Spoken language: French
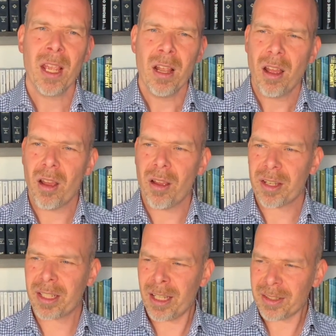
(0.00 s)
Euh,
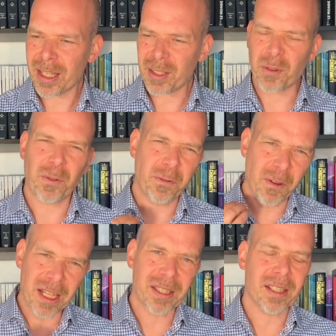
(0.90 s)
quand il y a cette
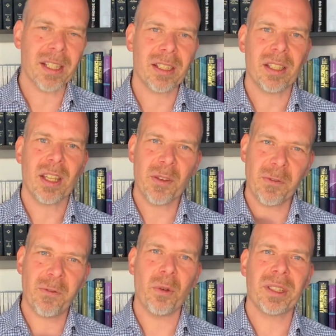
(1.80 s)
fatigue, il
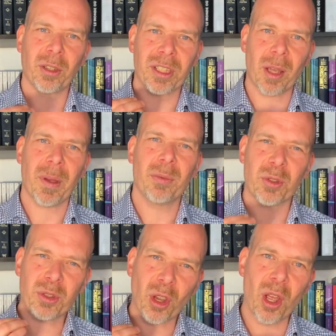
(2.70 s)
faut être capable de
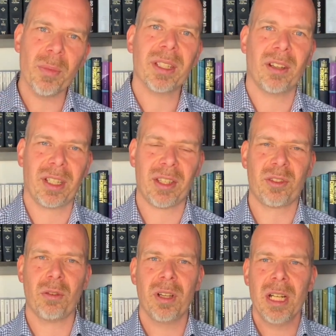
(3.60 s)
se remettre en
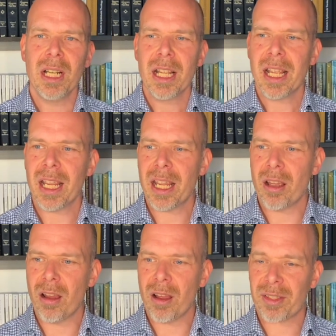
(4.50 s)
question. Et
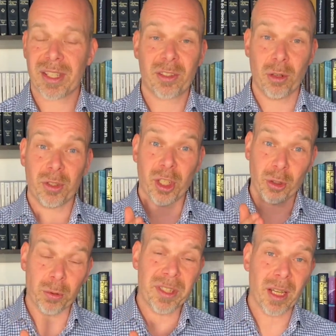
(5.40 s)
euh, c'est ce que j'ai
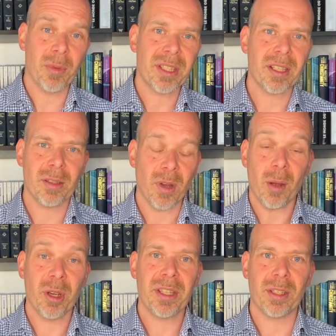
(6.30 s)
trop dit à
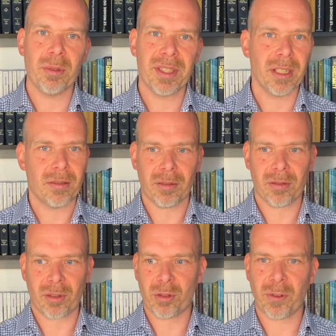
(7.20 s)
Moïse. Il lui dit,
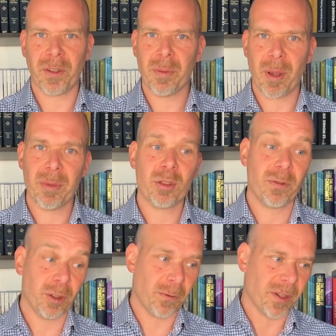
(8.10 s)
ce que tu fais n'est pas bien, tu
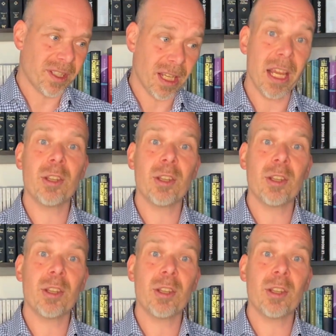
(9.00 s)
vas te fatiguer et